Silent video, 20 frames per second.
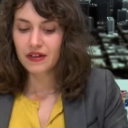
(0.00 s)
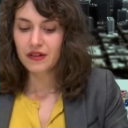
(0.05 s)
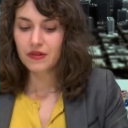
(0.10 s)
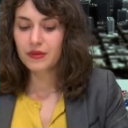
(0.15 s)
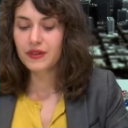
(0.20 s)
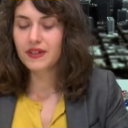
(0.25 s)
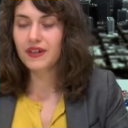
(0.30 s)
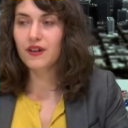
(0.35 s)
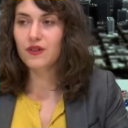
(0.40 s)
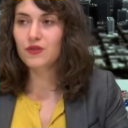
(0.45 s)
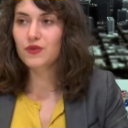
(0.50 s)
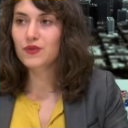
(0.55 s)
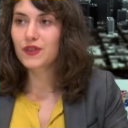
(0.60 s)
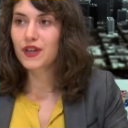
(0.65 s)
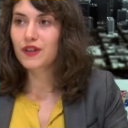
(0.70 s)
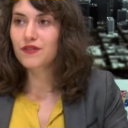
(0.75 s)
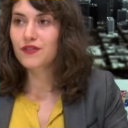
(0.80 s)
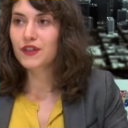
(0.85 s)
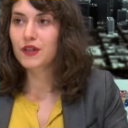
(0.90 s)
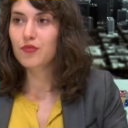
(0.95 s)
Oui, alors
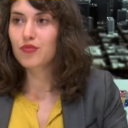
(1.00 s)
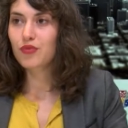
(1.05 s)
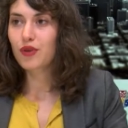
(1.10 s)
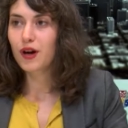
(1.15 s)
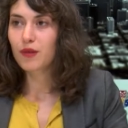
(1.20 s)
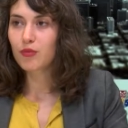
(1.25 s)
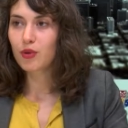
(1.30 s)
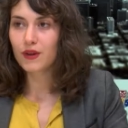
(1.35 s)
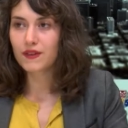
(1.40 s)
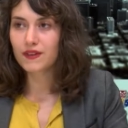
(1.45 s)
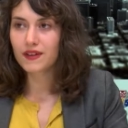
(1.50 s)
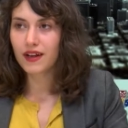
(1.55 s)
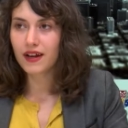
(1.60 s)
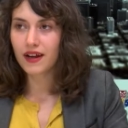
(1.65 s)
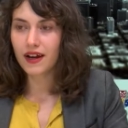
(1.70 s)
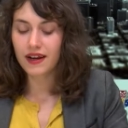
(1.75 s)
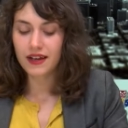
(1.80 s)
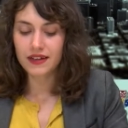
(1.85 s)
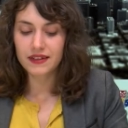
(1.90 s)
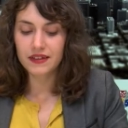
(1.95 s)
tout à fait. Pour aborder
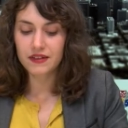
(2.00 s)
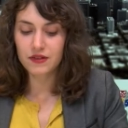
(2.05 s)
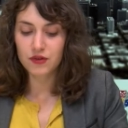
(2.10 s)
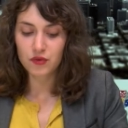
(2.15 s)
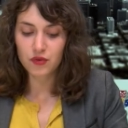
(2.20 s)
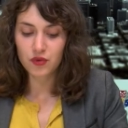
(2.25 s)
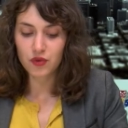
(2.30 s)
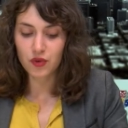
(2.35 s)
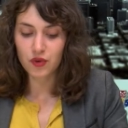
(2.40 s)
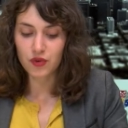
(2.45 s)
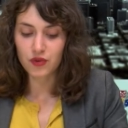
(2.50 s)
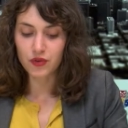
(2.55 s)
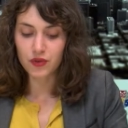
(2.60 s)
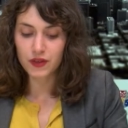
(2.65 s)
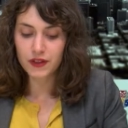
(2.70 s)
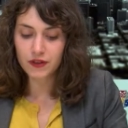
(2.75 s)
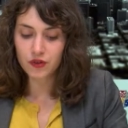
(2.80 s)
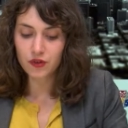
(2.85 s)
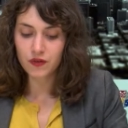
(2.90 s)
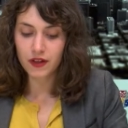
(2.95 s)
la, question de,
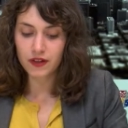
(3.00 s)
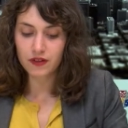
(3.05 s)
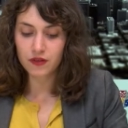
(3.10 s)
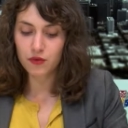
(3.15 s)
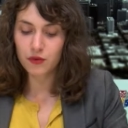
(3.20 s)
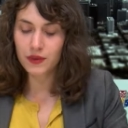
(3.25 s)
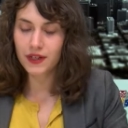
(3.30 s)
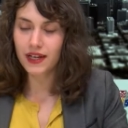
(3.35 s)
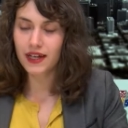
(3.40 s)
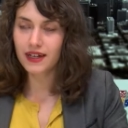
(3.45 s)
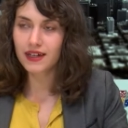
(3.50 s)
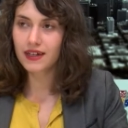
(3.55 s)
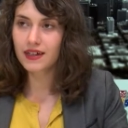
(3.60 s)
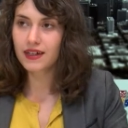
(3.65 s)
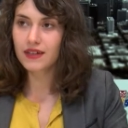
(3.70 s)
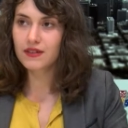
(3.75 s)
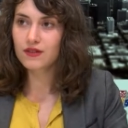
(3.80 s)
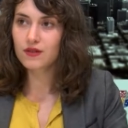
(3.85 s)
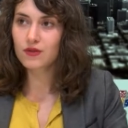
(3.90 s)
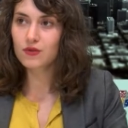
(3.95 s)
l'innovation et de la
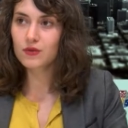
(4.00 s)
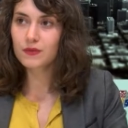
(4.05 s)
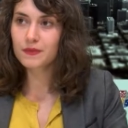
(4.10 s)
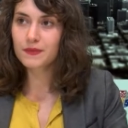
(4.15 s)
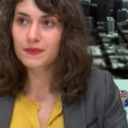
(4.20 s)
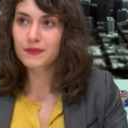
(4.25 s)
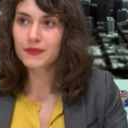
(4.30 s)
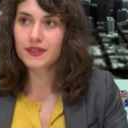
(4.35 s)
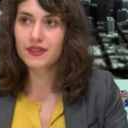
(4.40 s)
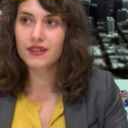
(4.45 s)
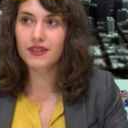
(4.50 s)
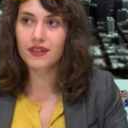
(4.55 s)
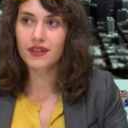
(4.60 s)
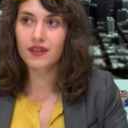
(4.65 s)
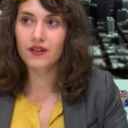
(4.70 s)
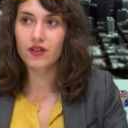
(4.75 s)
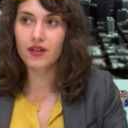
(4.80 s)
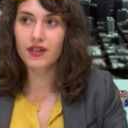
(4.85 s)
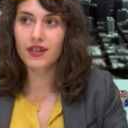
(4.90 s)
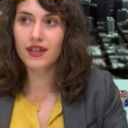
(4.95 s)
création,
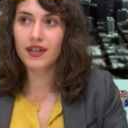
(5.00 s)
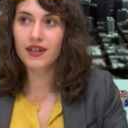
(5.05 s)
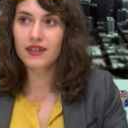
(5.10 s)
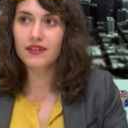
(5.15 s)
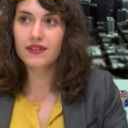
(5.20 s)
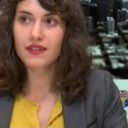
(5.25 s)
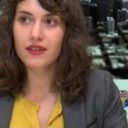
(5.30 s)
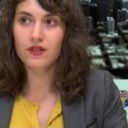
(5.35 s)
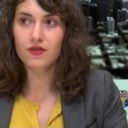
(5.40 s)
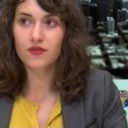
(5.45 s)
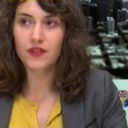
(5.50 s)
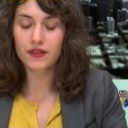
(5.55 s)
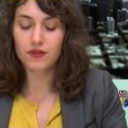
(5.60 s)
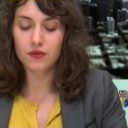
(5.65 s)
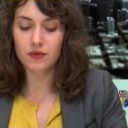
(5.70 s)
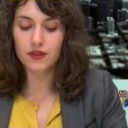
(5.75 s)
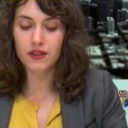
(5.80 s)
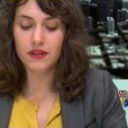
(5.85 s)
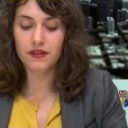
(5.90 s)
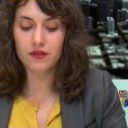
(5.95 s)
c'est hmm. en réalité en
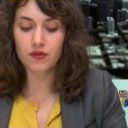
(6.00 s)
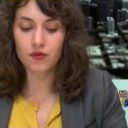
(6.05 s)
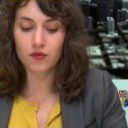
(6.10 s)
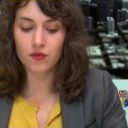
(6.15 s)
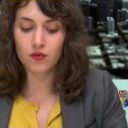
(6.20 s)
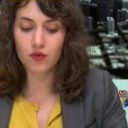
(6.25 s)
fait une question